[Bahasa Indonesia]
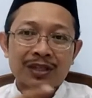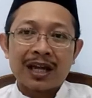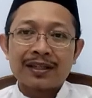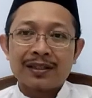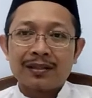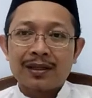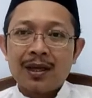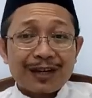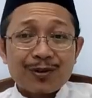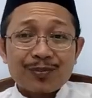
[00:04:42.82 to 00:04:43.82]
kali.
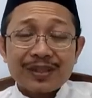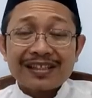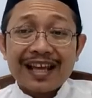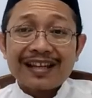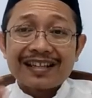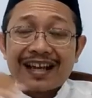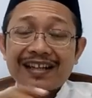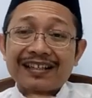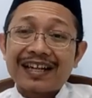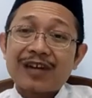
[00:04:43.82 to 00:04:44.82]
Kalau
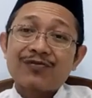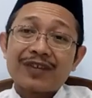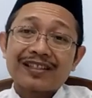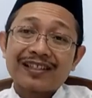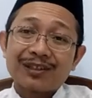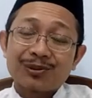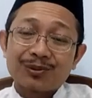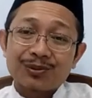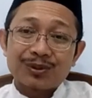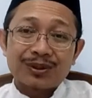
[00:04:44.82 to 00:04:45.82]
misalnya nafas
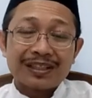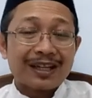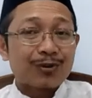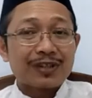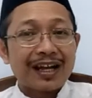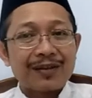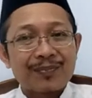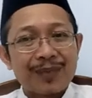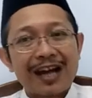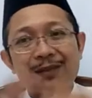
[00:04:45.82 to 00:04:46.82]
itu tidak usah
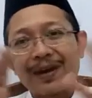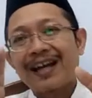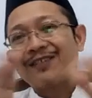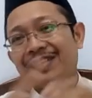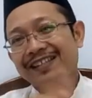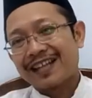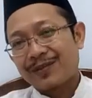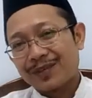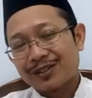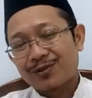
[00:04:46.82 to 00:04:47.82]
mahal-mahal wahai
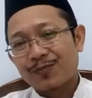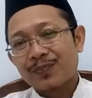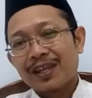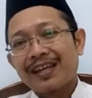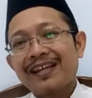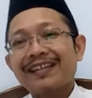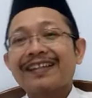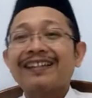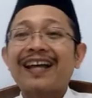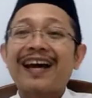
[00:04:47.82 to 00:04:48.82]
sahabatku.
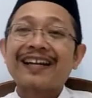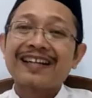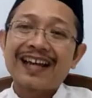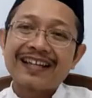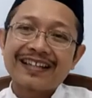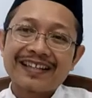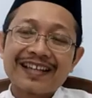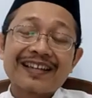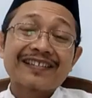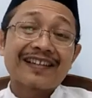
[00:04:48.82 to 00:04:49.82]
Kita hargai
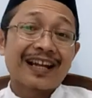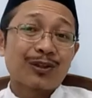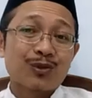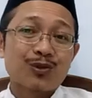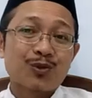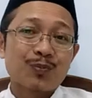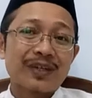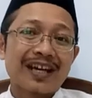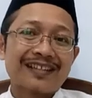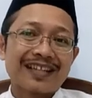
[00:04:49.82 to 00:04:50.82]
100
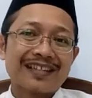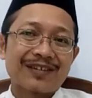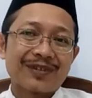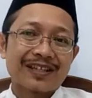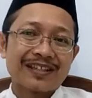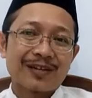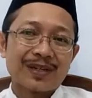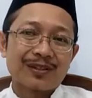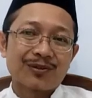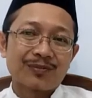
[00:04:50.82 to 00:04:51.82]
rupiah saja wahai
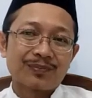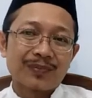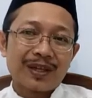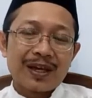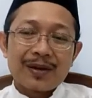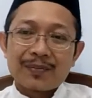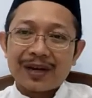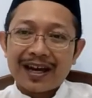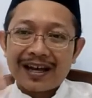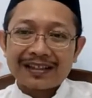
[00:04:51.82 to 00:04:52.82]
sahabatku.
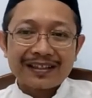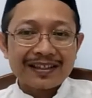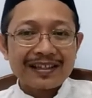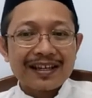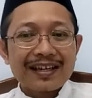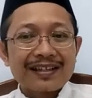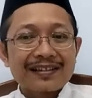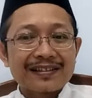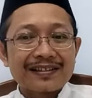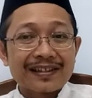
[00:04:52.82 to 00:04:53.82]
Berarti
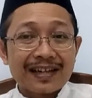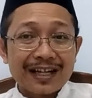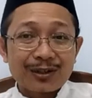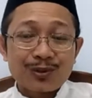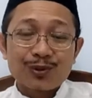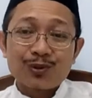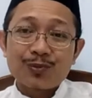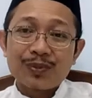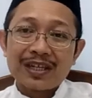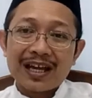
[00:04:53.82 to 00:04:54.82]
100
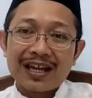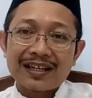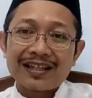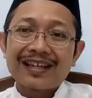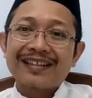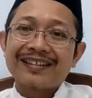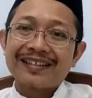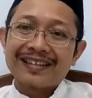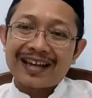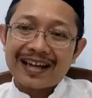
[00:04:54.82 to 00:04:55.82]
rupiah
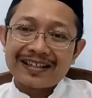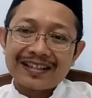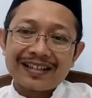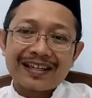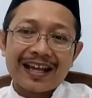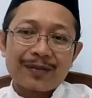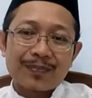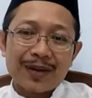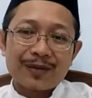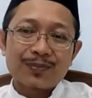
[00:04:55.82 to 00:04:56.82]
dikali
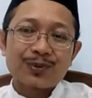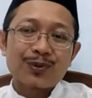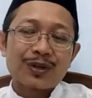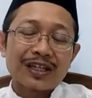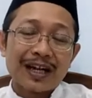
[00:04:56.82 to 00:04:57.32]
86.400